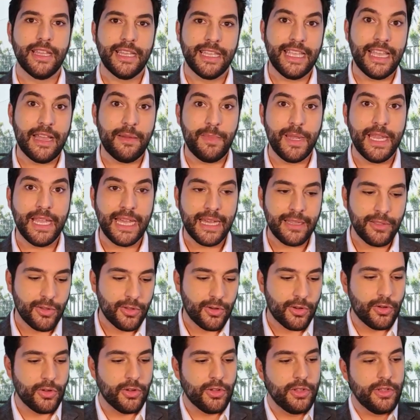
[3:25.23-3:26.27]
y
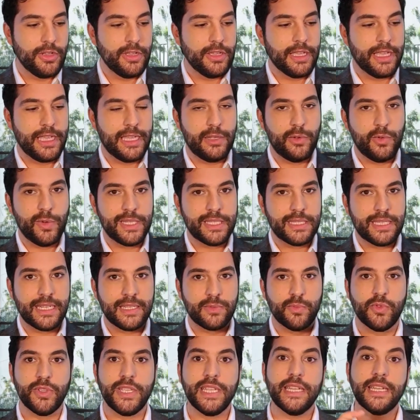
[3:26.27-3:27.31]
aplicándolo en
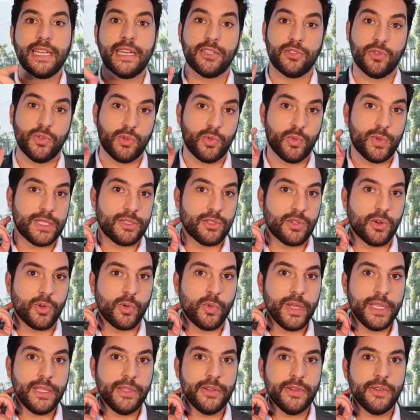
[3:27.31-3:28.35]
nuestras muñecas o en nuestro
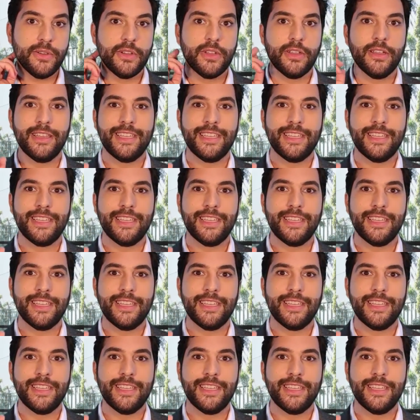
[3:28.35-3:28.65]
cuello